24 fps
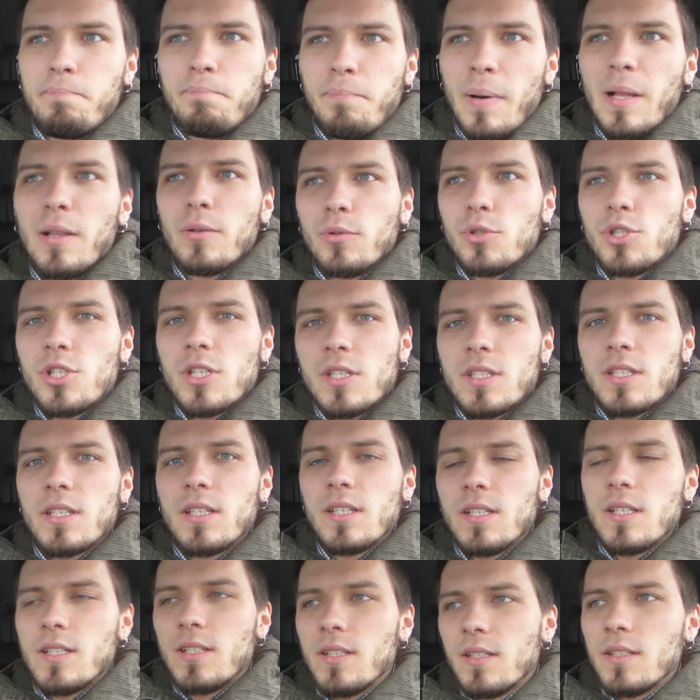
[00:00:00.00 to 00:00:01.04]

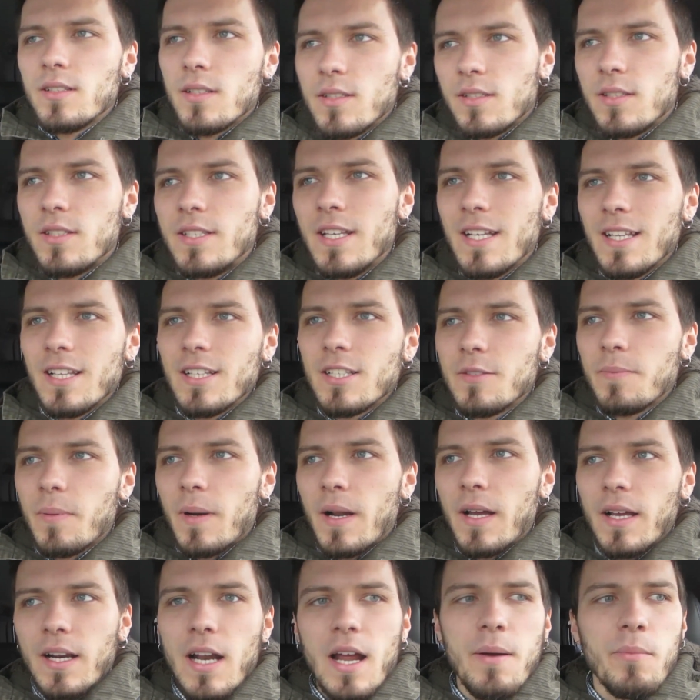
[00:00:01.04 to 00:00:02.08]
получится сделать
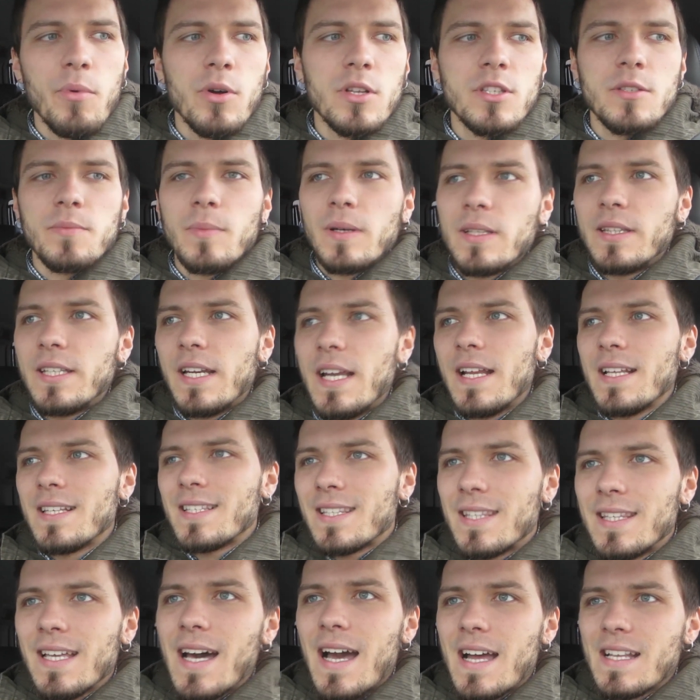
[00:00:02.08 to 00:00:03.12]
программу, отсмотреть,
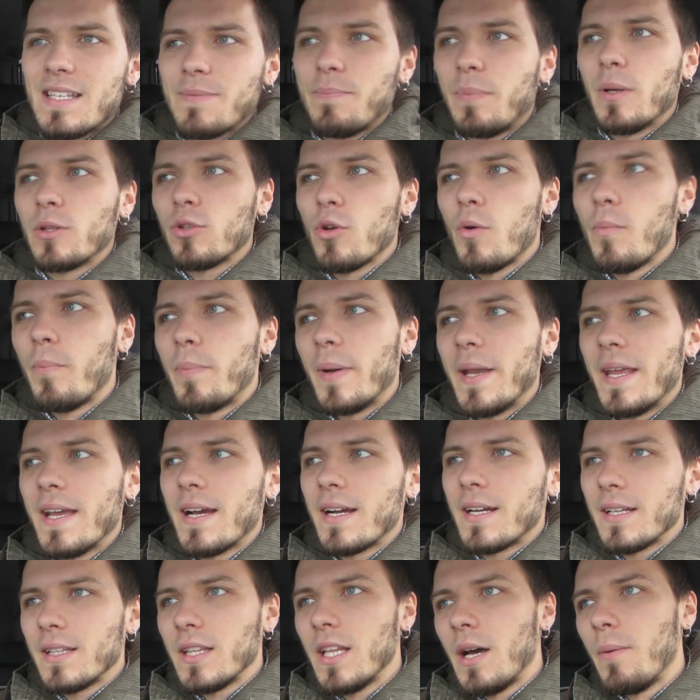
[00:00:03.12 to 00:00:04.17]
сдать, потом
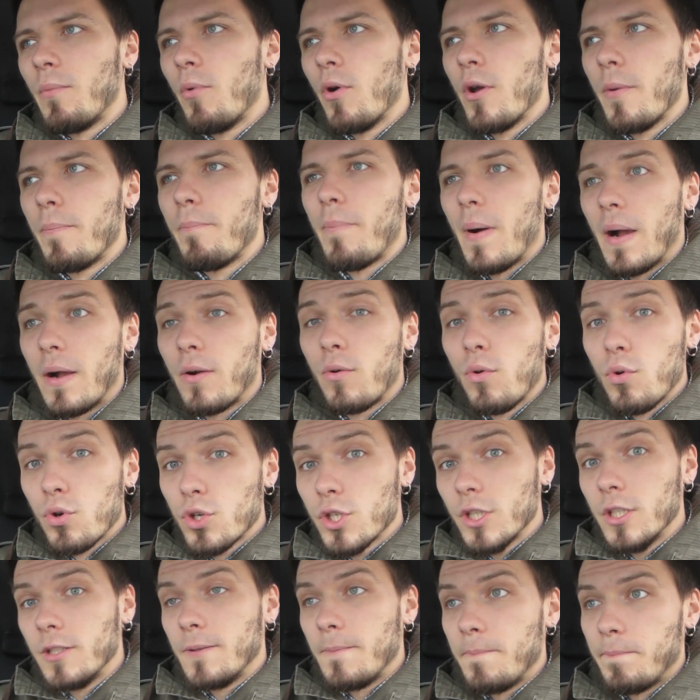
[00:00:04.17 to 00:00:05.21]
приехать домой,
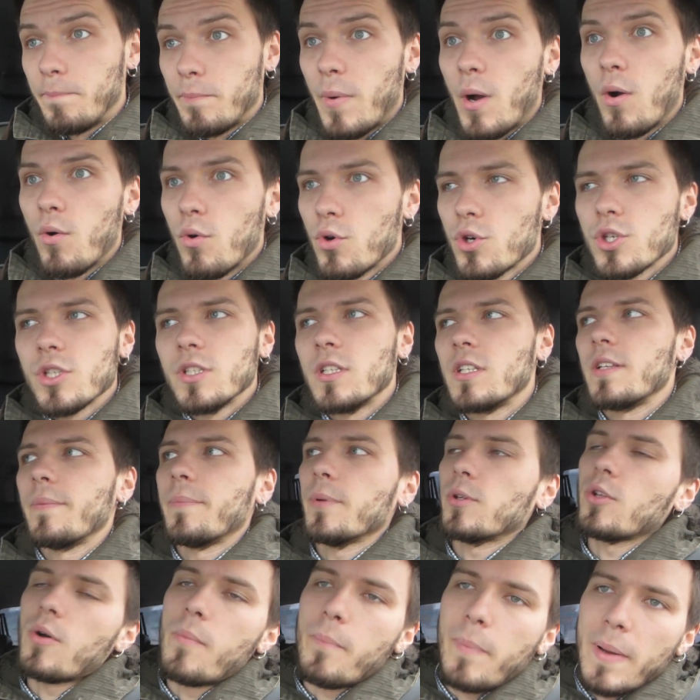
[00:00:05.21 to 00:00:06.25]
покушать, поужинать, а
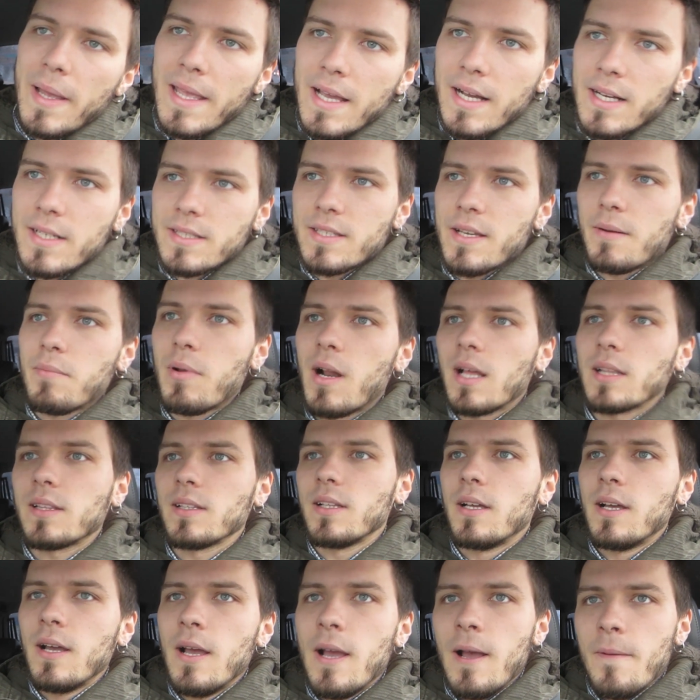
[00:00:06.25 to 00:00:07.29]
потом поехать
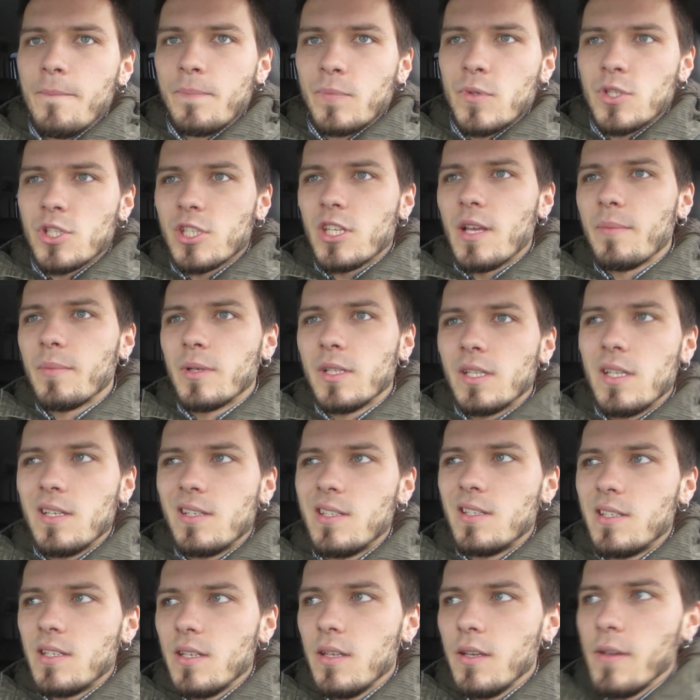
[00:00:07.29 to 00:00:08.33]
обратно часам к
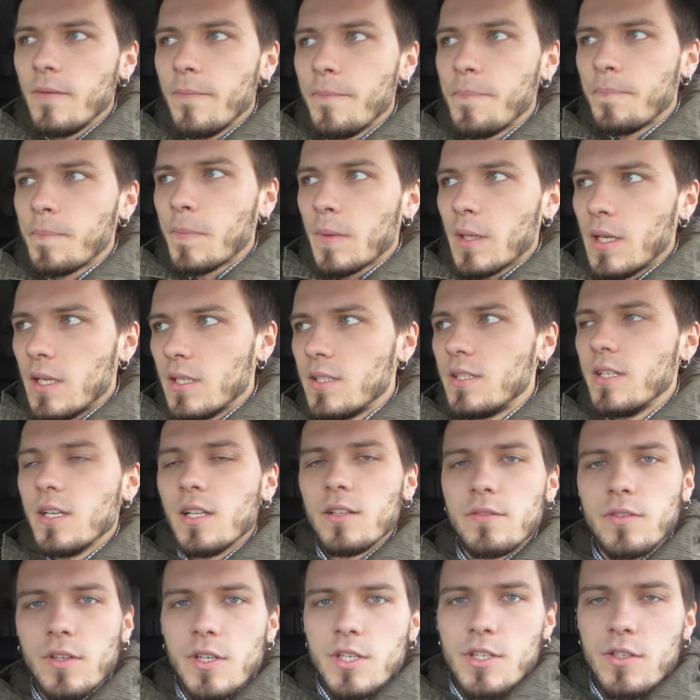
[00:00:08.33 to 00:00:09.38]
10
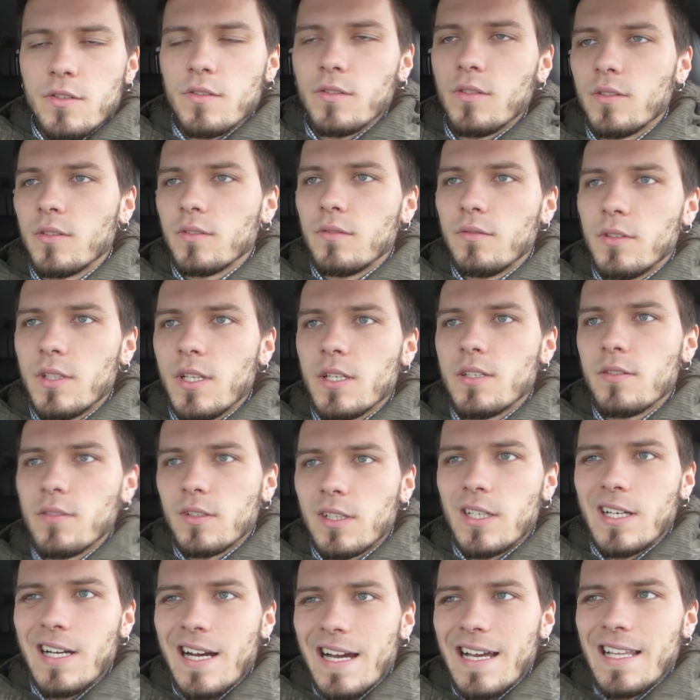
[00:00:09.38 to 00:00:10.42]
сделал вот эти, вот эти вот
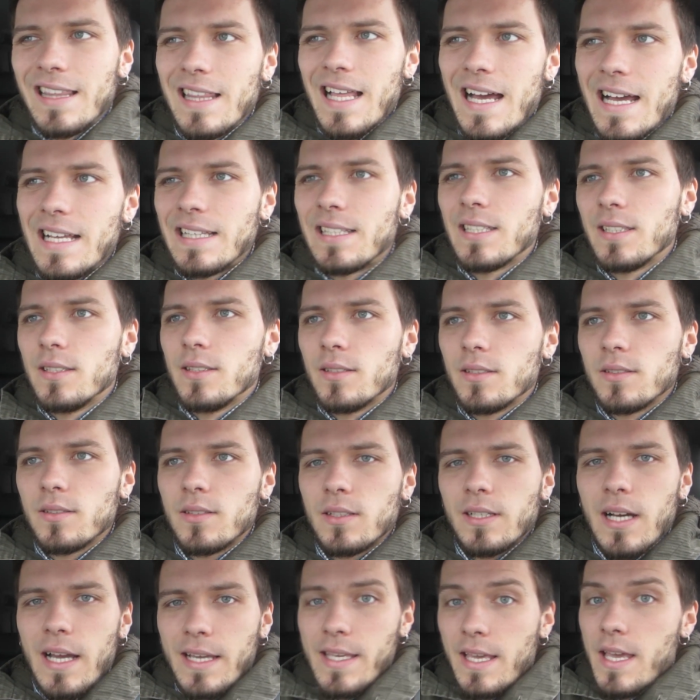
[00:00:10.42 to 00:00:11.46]
хайлайты
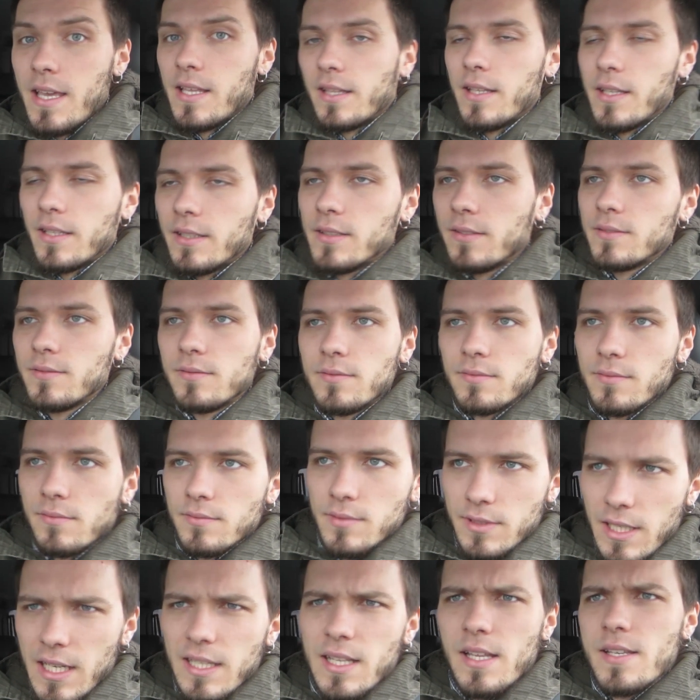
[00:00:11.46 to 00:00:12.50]
хоккейные.
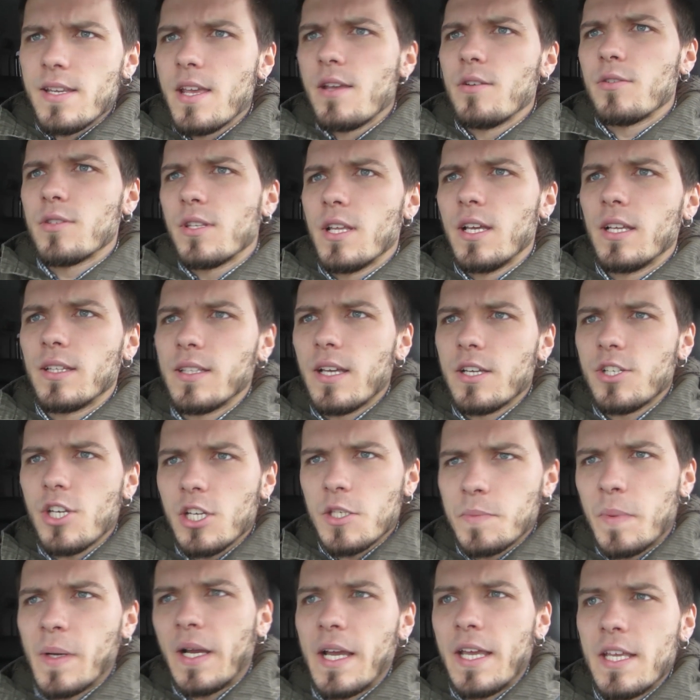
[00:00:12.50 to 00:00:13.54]
Я надеюсь на это. А
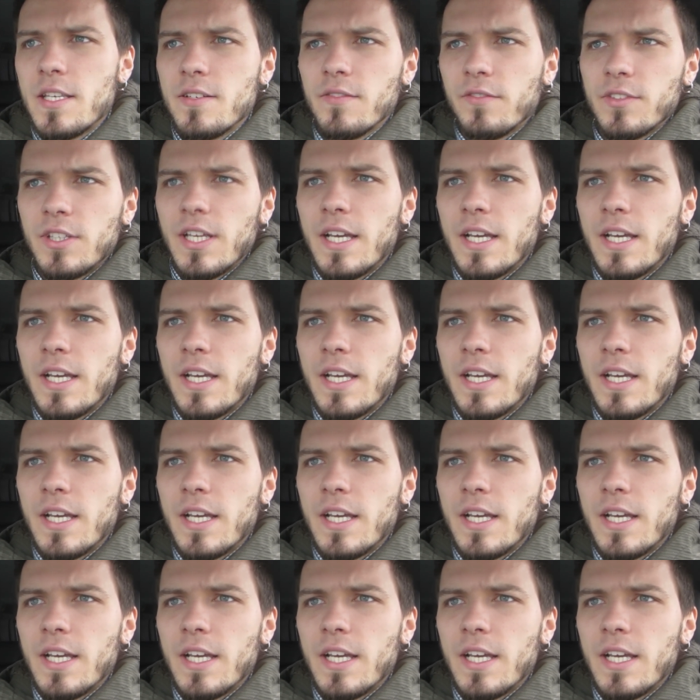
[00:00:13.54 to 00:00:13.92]
сейчас пока едем в